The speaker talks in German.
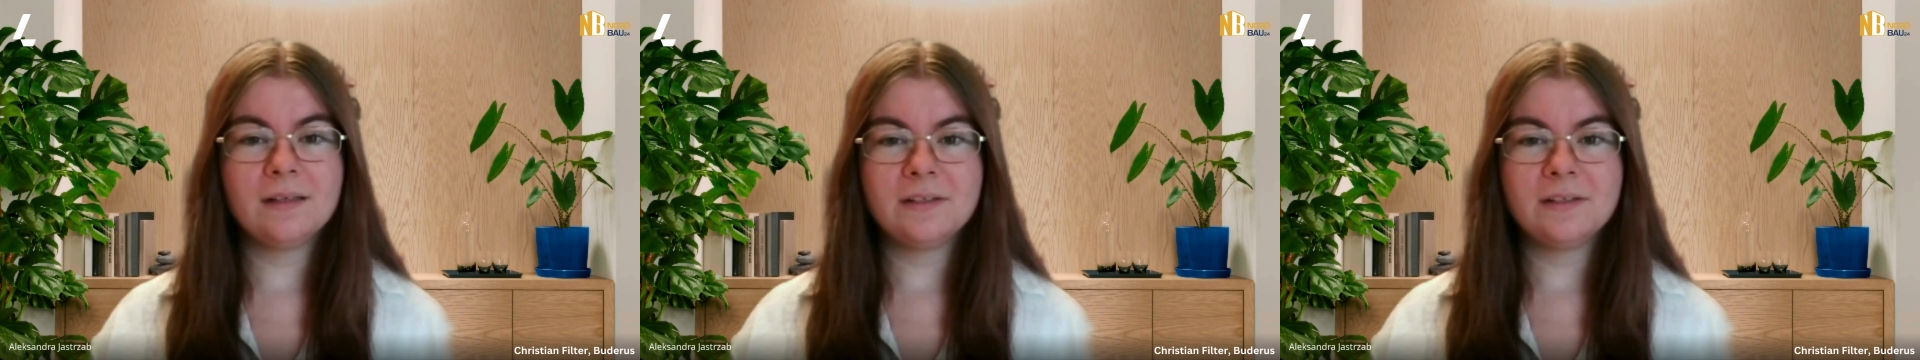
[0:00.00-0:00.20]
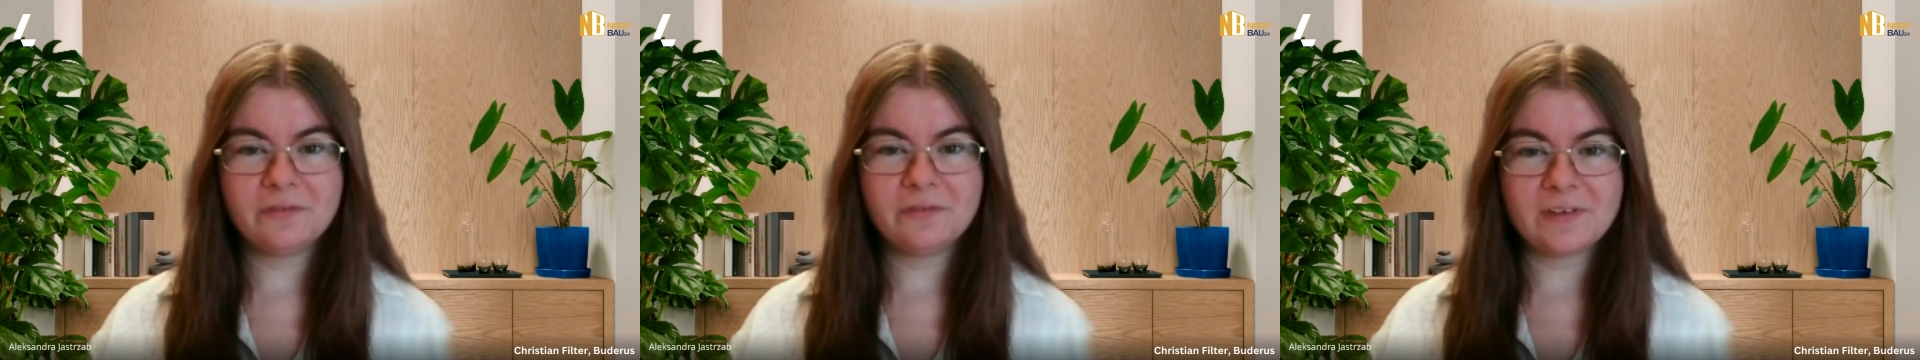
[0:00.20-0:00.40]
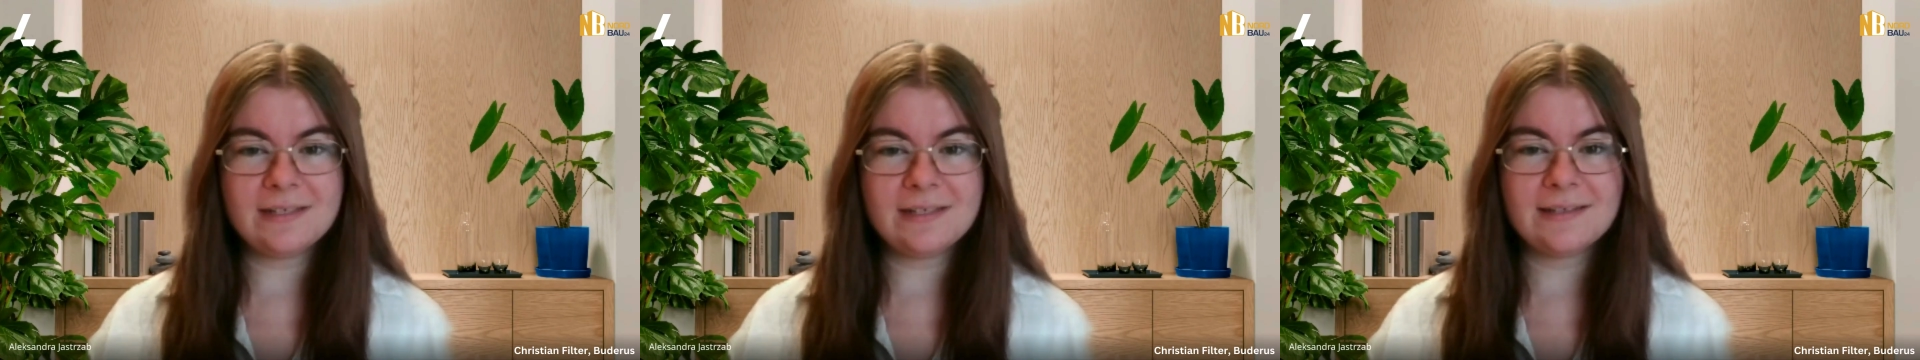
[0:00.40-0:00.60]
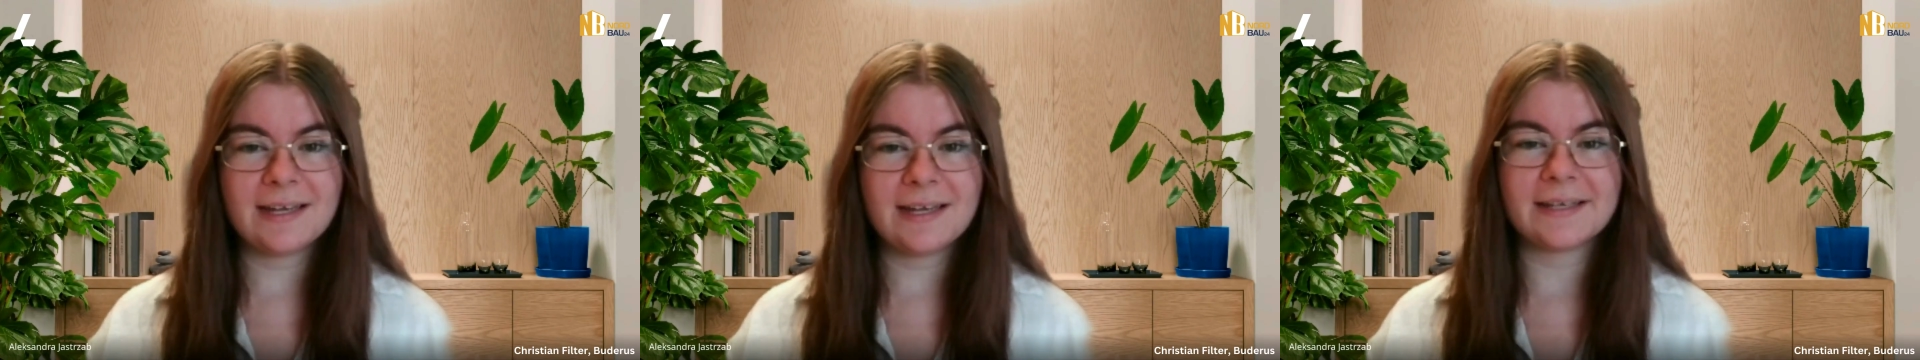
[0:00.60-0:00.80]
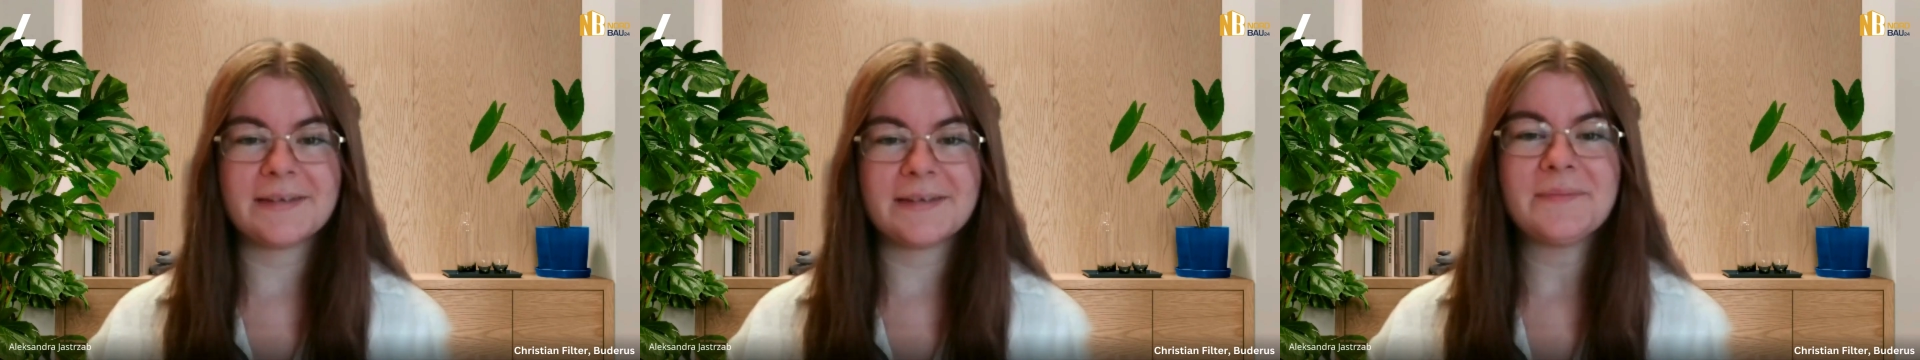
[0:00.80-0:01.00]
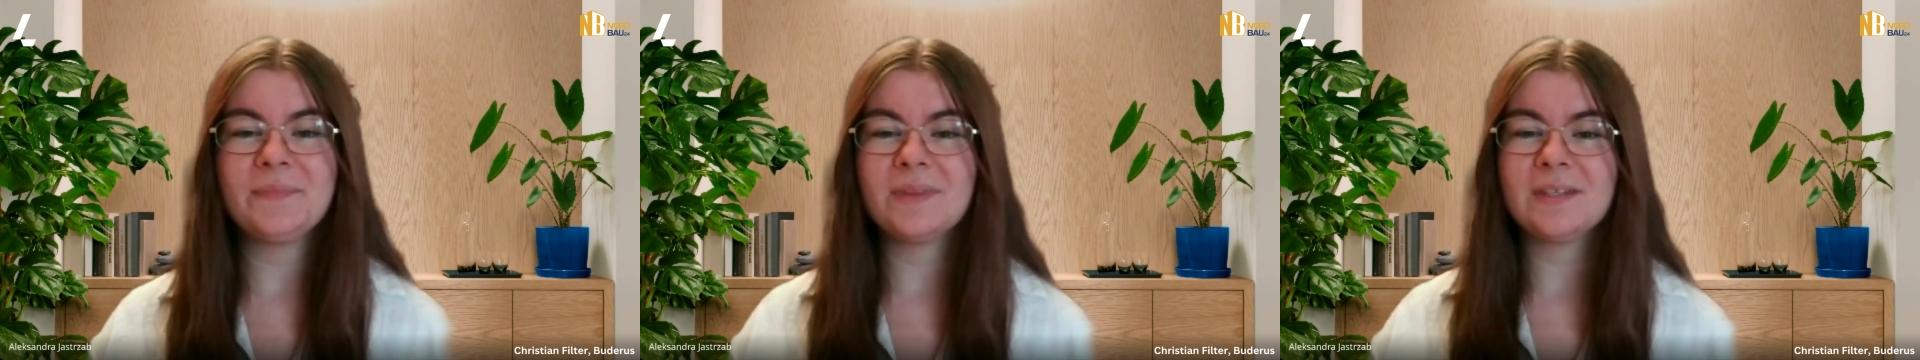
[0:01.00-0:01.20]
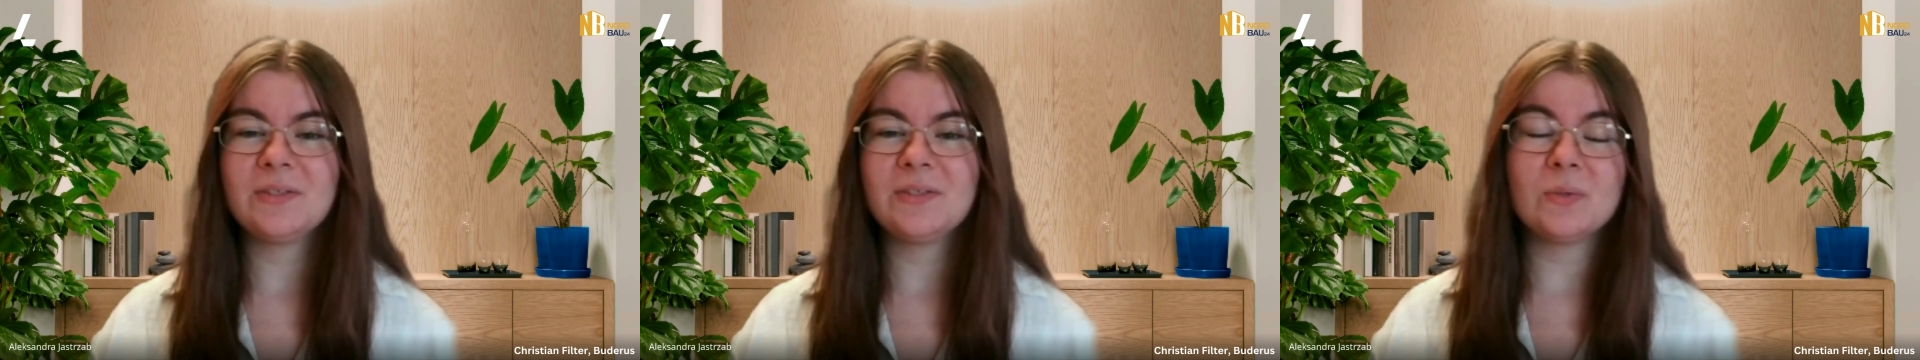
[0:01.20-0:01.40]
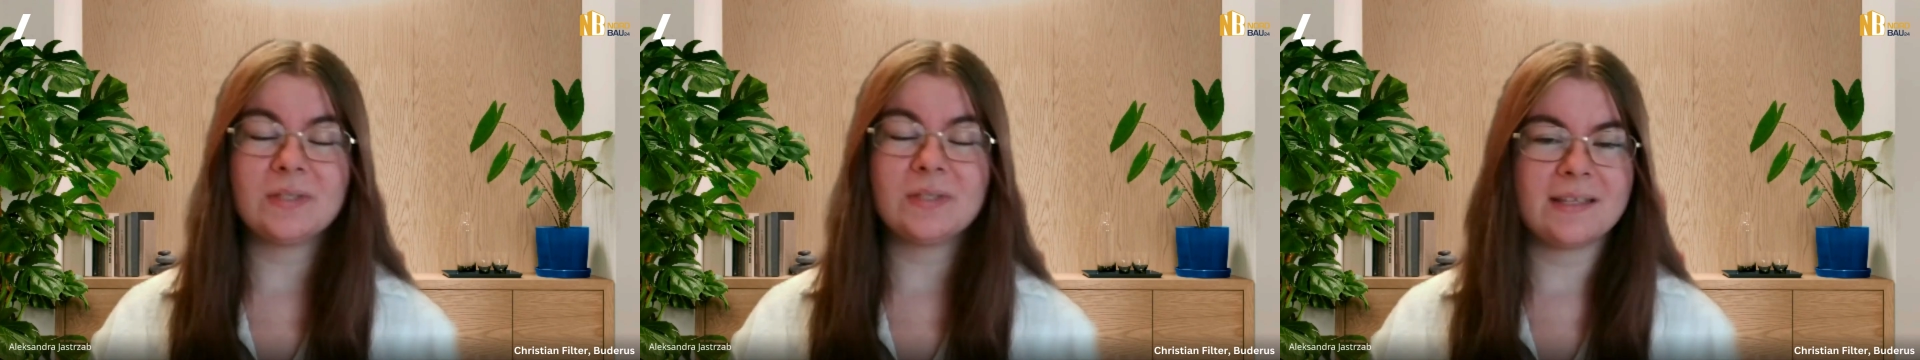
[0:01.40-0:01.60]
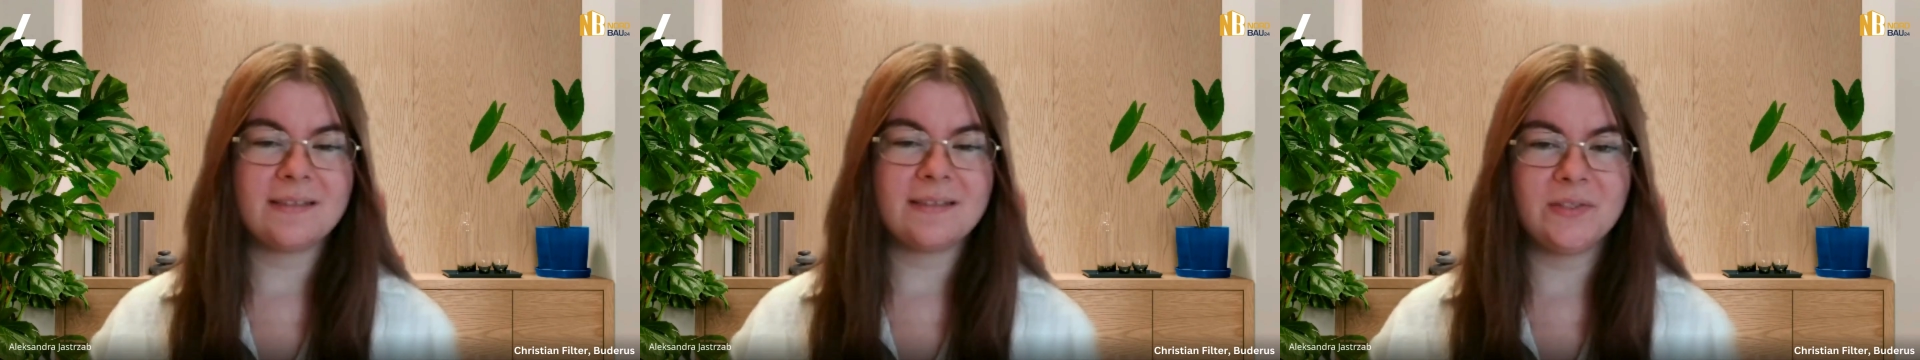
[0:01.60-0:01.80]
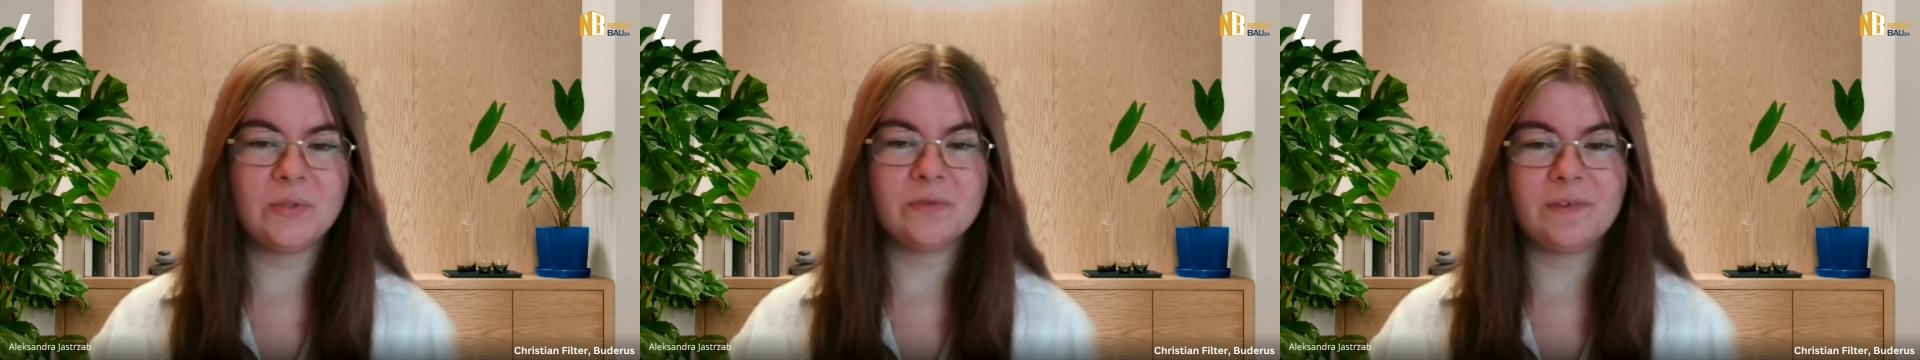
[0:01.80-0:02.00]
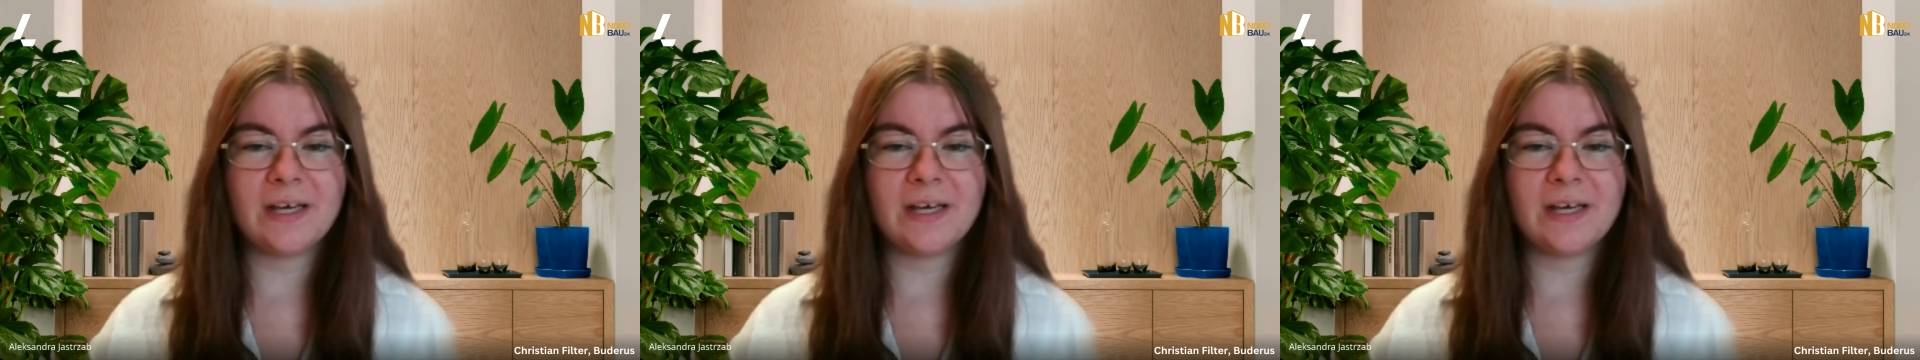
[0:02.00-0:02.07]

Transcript: Vielen Dank. Zusätzlich zur